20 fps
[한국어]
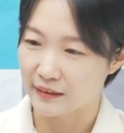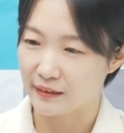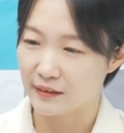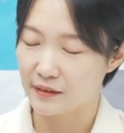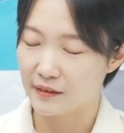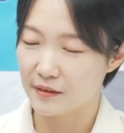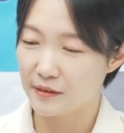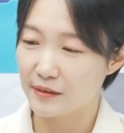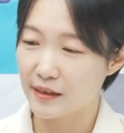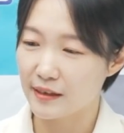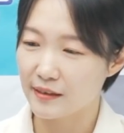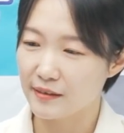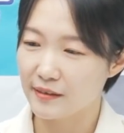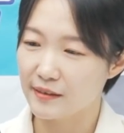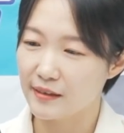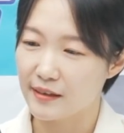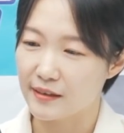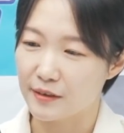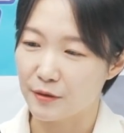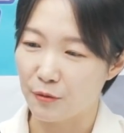그
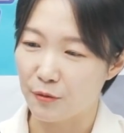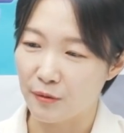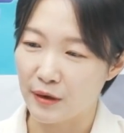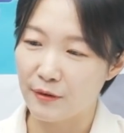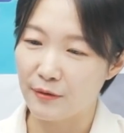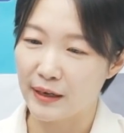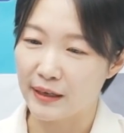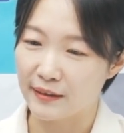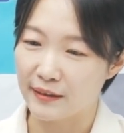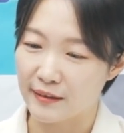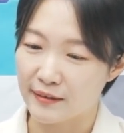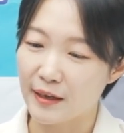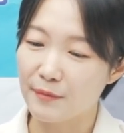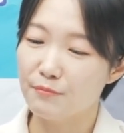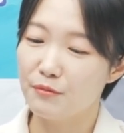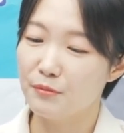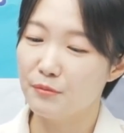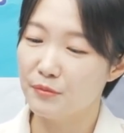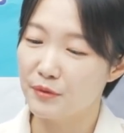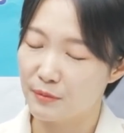사이트에 이제 올라와 있는
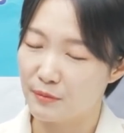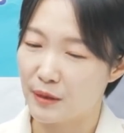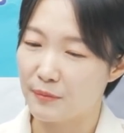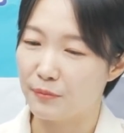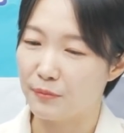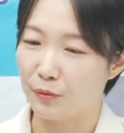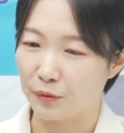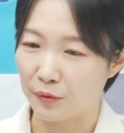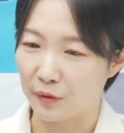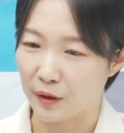상품들만